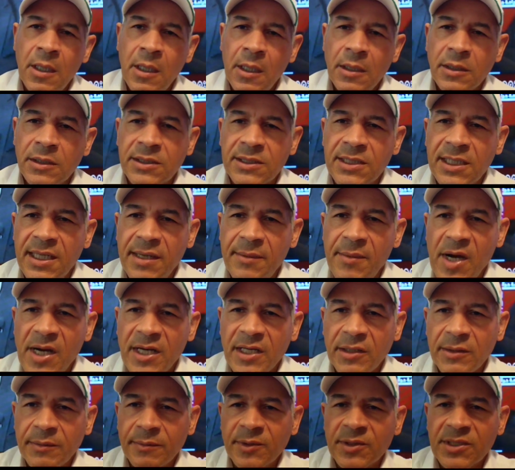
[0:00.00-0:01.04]
السلام
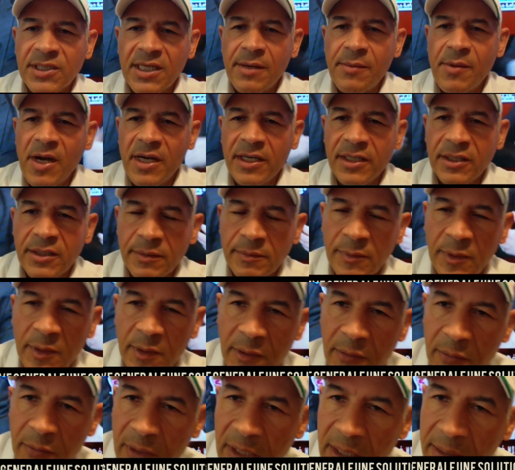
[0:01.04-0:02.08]
عليكم السلام عليكم
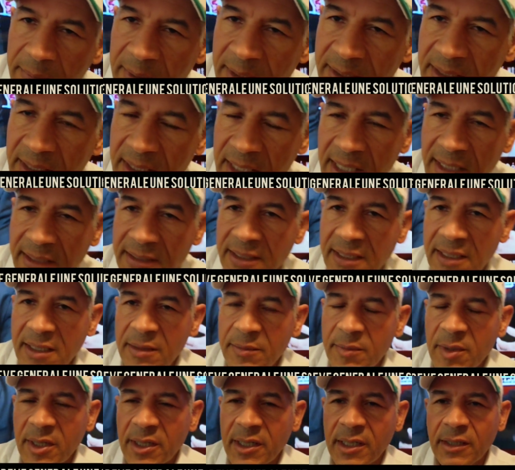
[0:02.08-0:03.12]
ورحمة الله تعالى
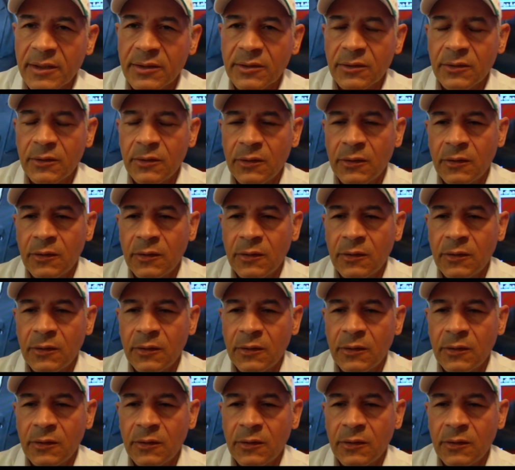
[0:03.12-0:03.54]
وبركاته